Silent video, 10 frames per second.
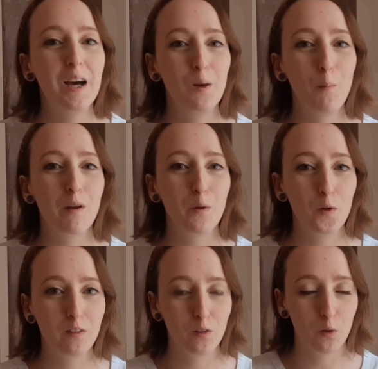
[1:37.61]
L'opera in
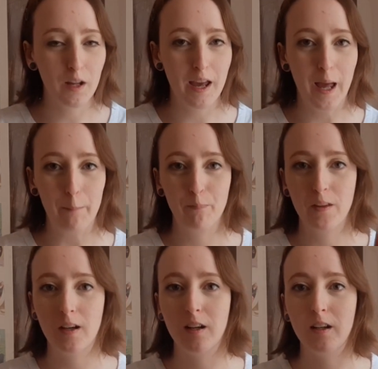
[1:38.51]
questione è
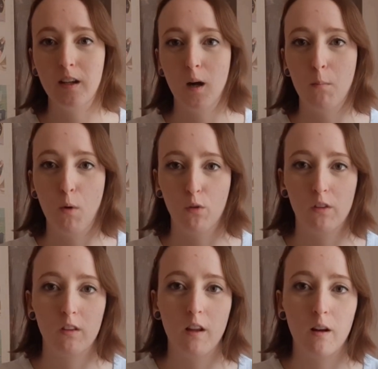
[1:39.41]
Re
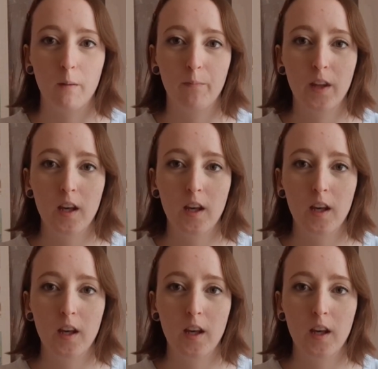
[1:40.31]
Monster.